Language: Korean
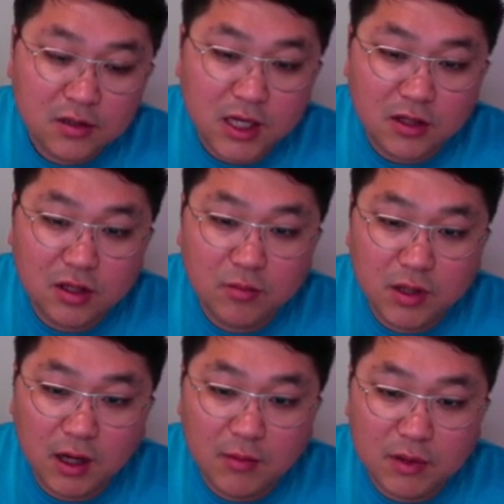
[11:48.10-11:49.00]

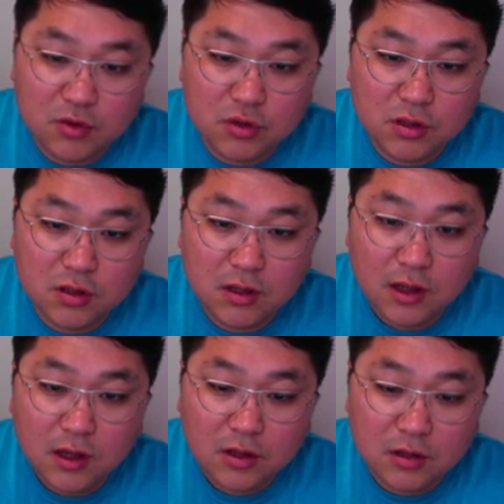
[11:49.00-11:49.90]
사이트입니다. 믿을 수 있는
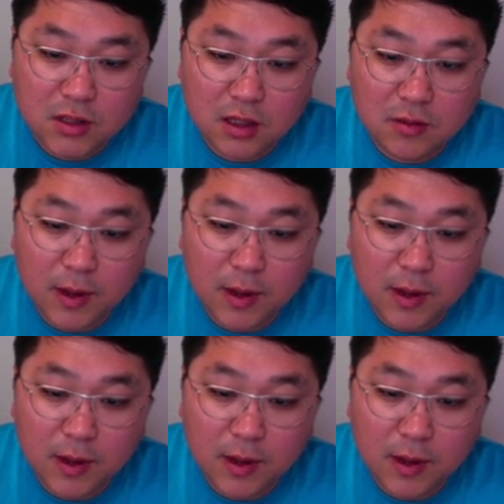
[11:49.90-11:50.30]
그런 사이트,